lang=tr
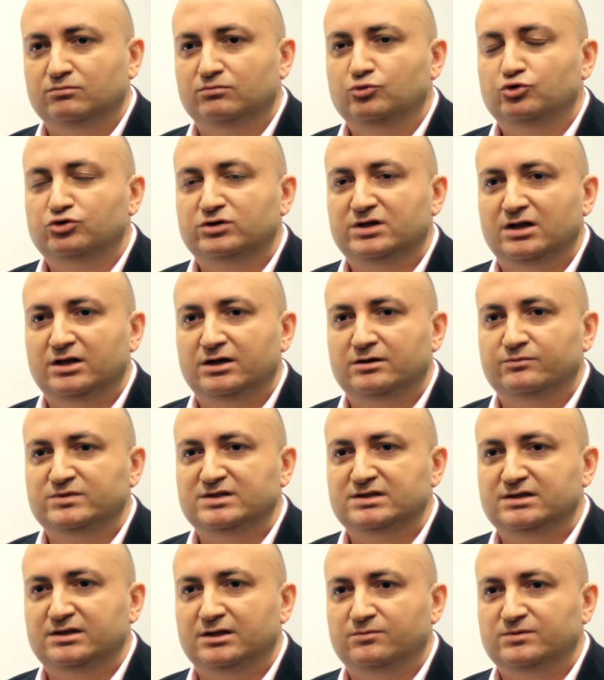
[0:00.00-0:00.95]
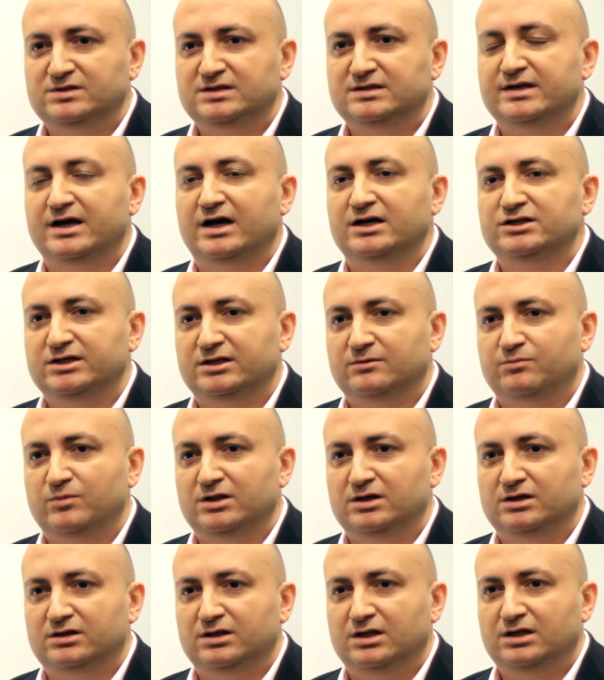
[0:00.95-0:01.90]
müşterilerimizin de bizi tercih
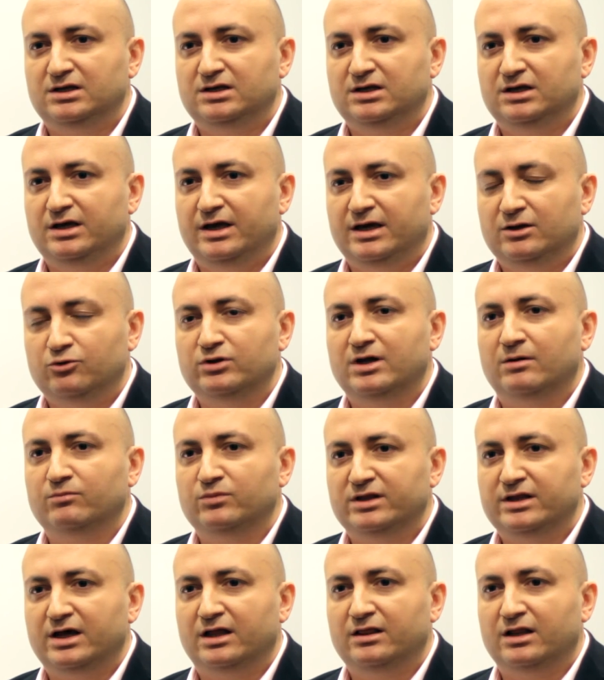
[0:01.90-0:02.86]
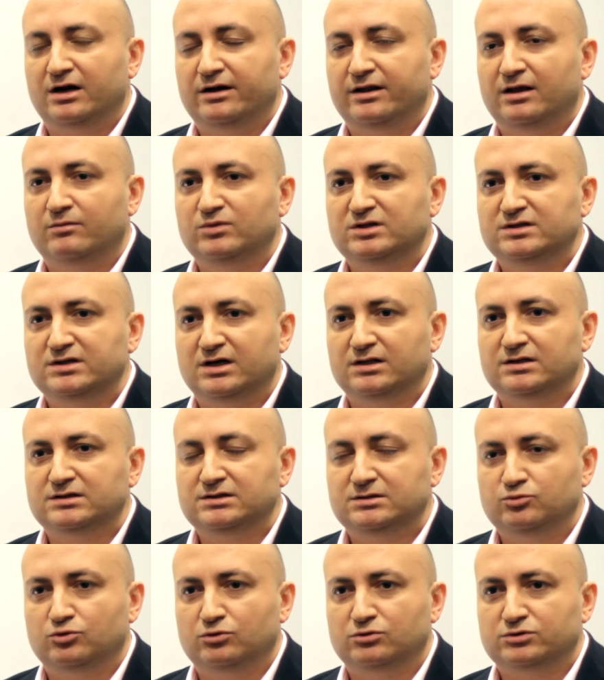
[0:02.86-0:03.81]
etmelerindeki en önemli nedenlerden bir
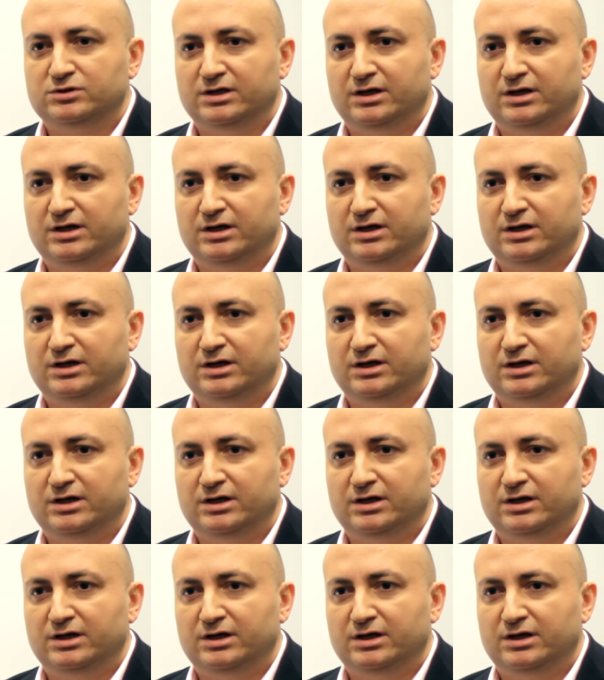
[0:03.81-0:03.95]
tanesi bu olsa